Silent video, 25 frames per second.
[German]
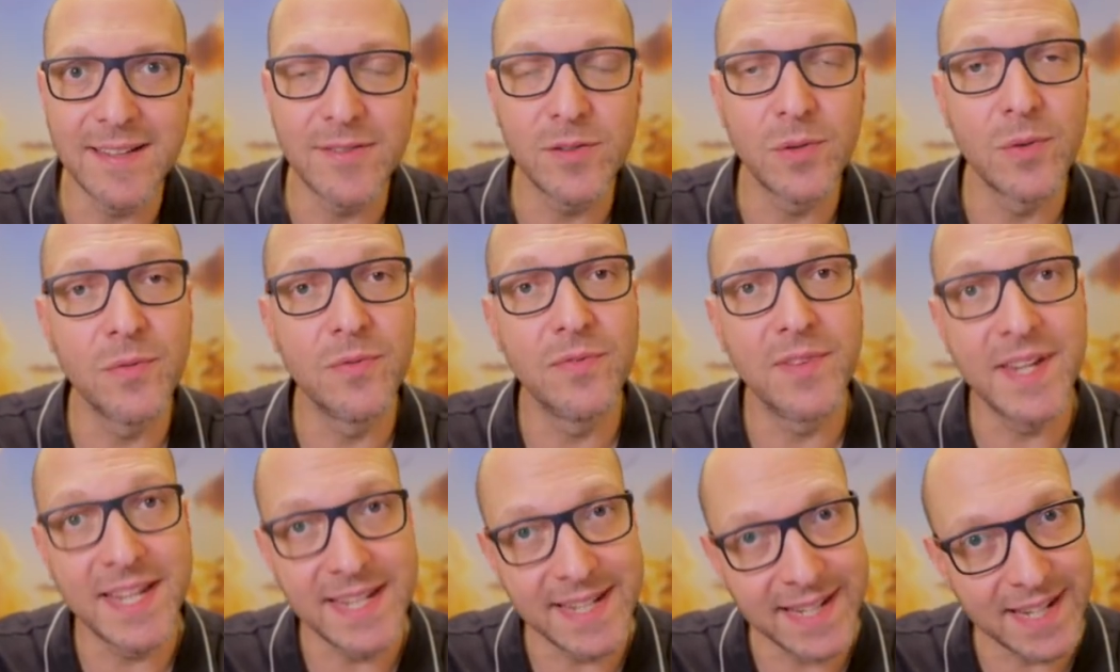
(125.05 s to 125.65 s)

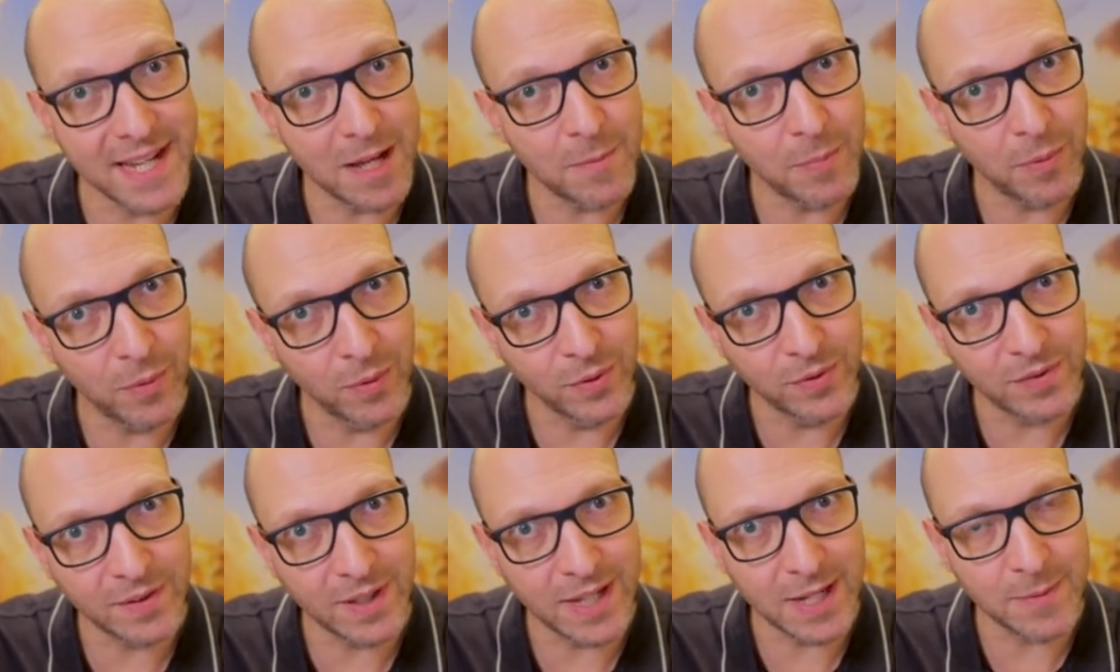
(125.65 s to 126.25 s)
desto weniger
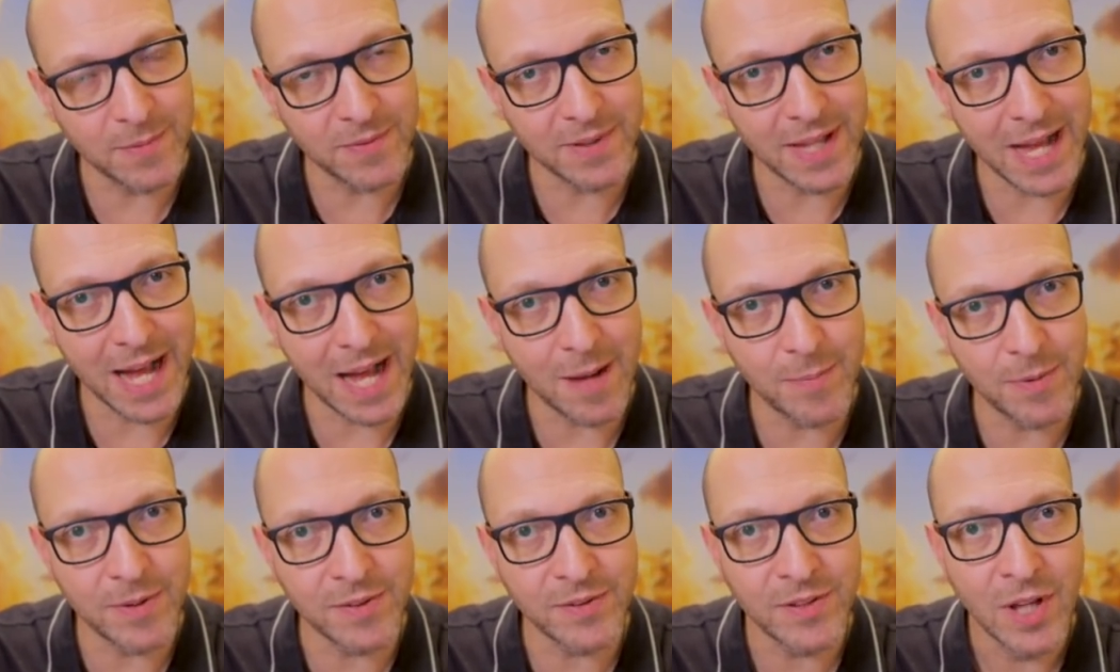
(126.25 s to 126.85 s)
Brustkrebs
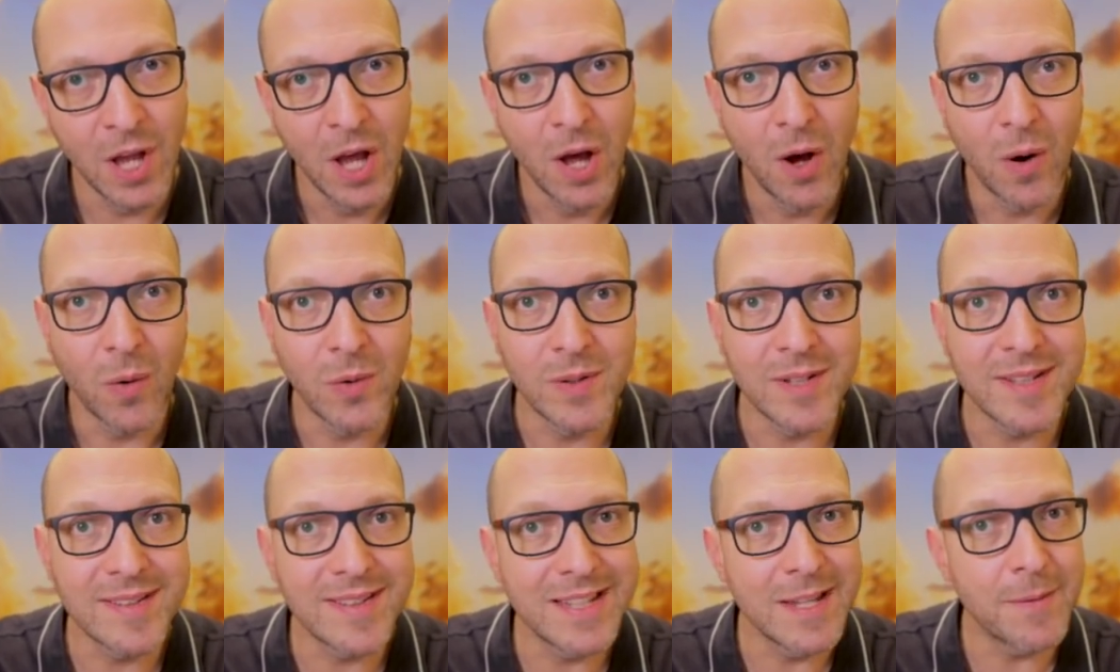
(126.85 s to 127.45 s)
gab es
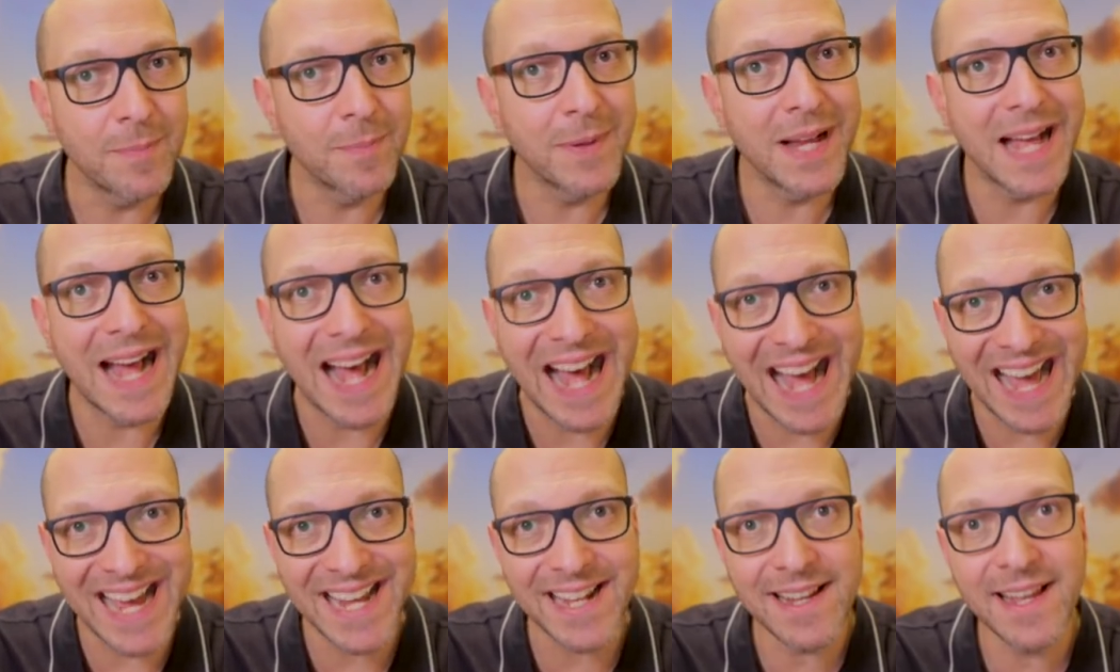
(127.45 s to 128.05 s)
und es gibt
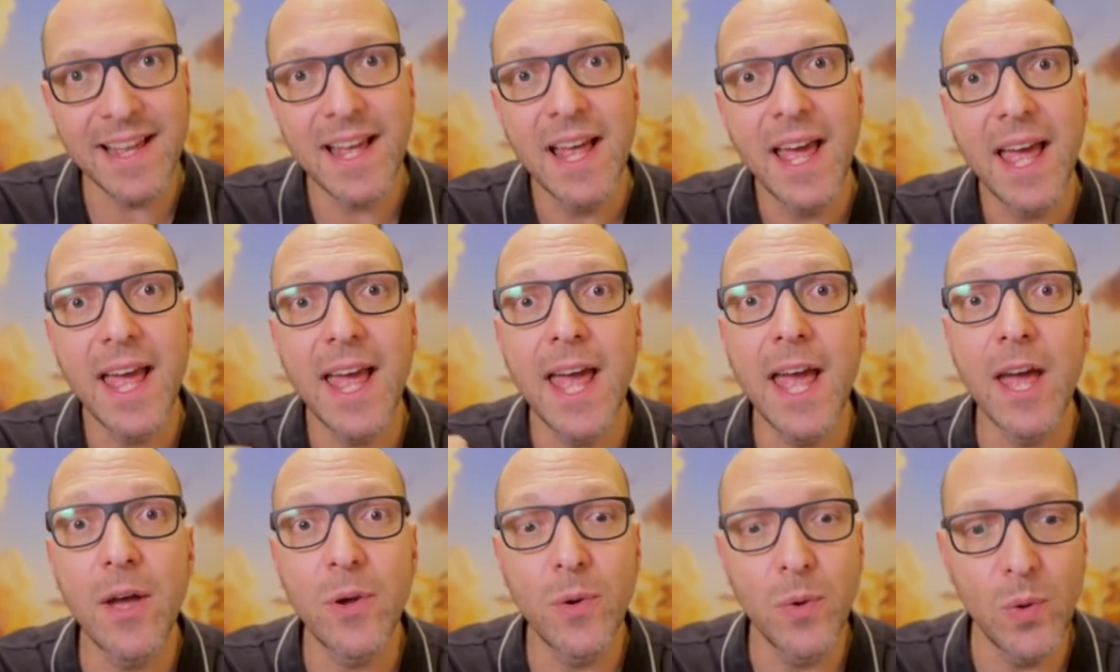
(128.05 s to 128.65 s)
keine
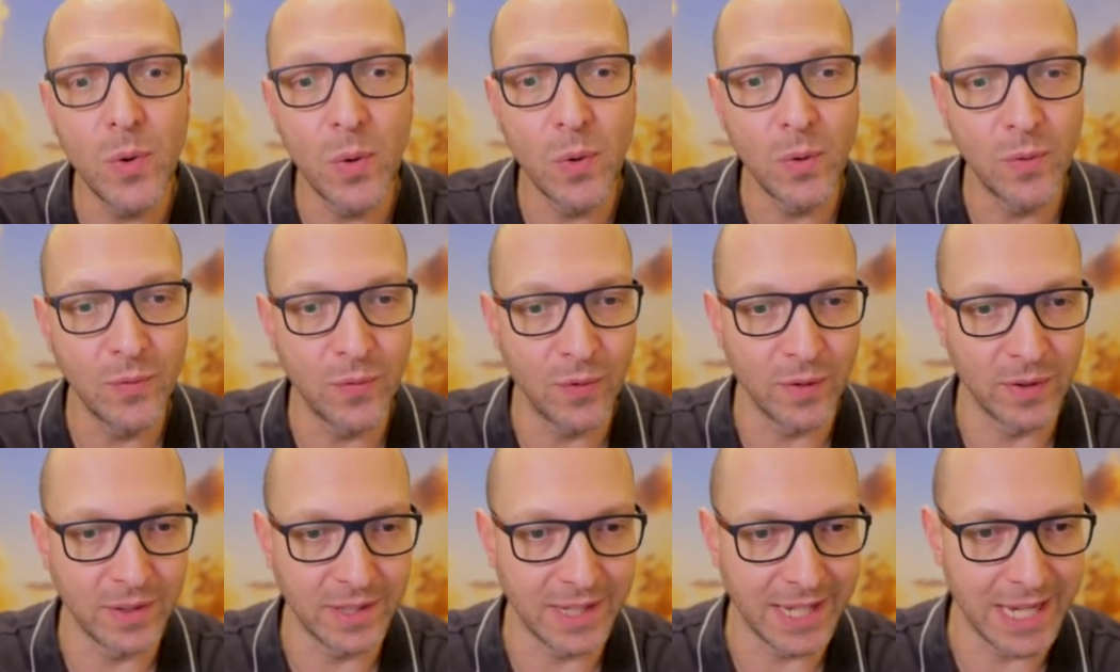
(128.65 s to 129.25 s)
Erhöhung
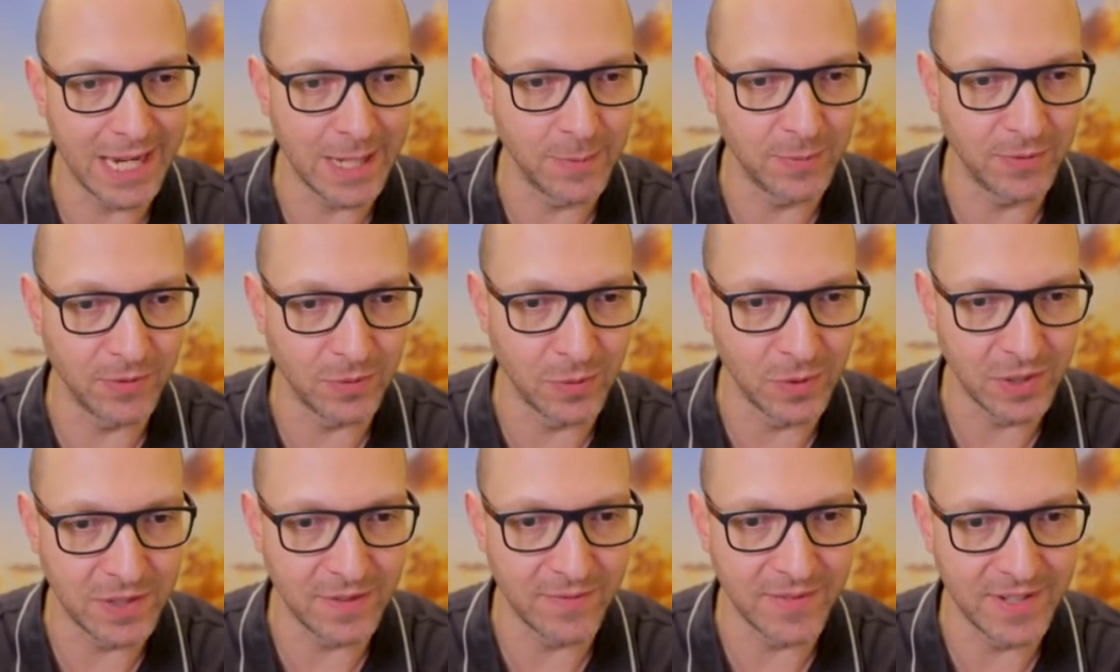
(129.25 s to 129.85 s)
von
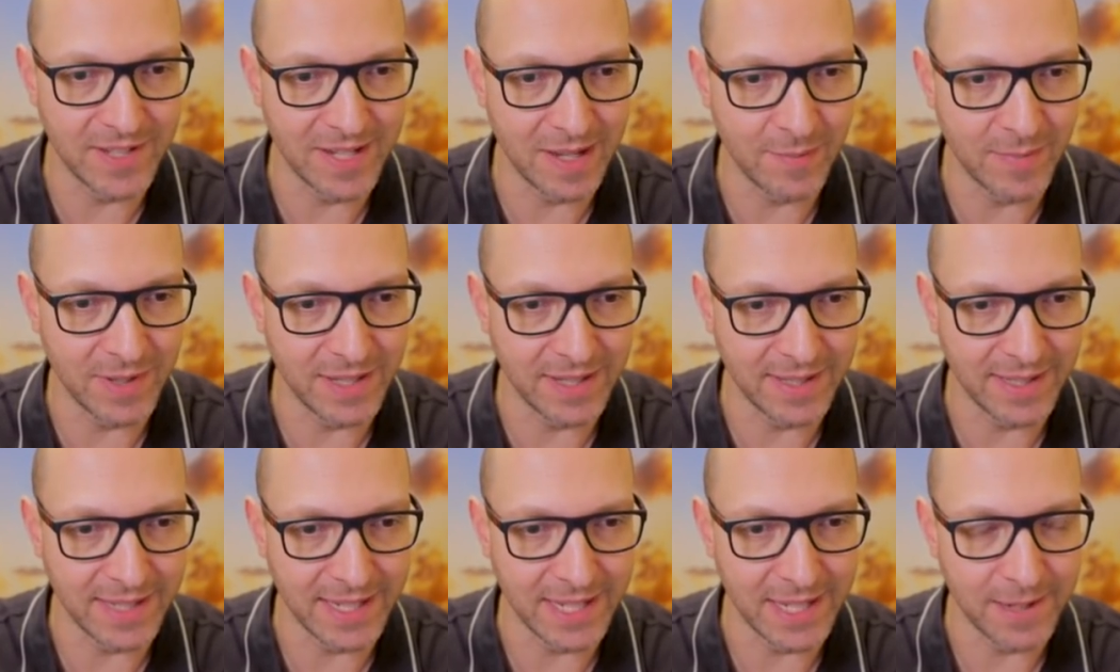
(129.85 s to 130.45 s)
Krebs durch
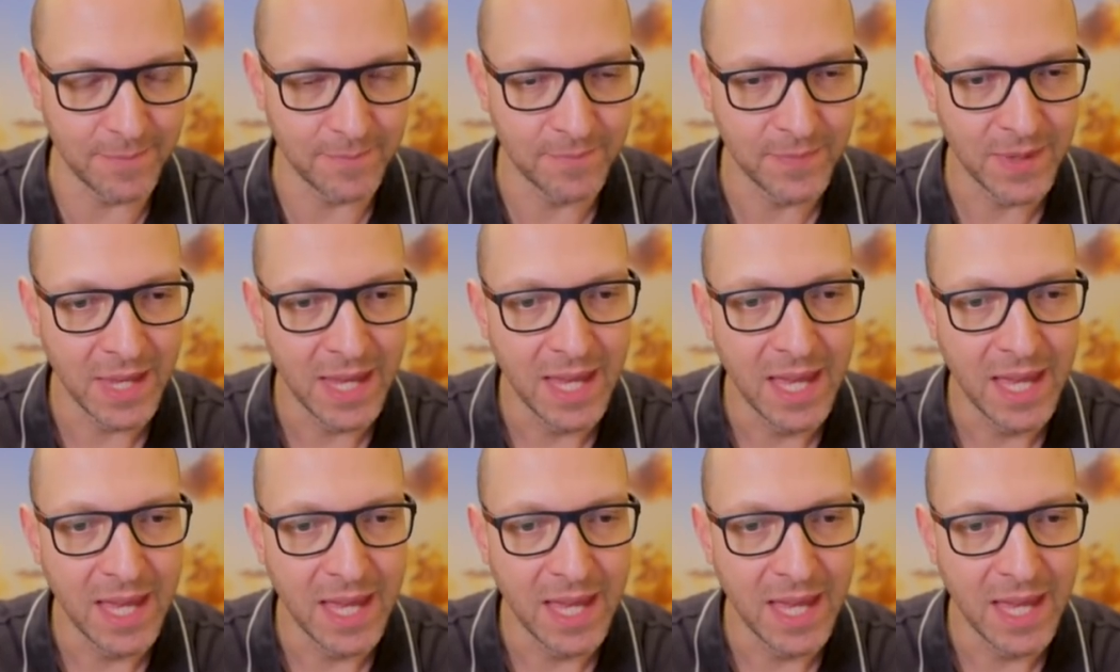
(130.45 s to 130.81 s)
Vitamin D.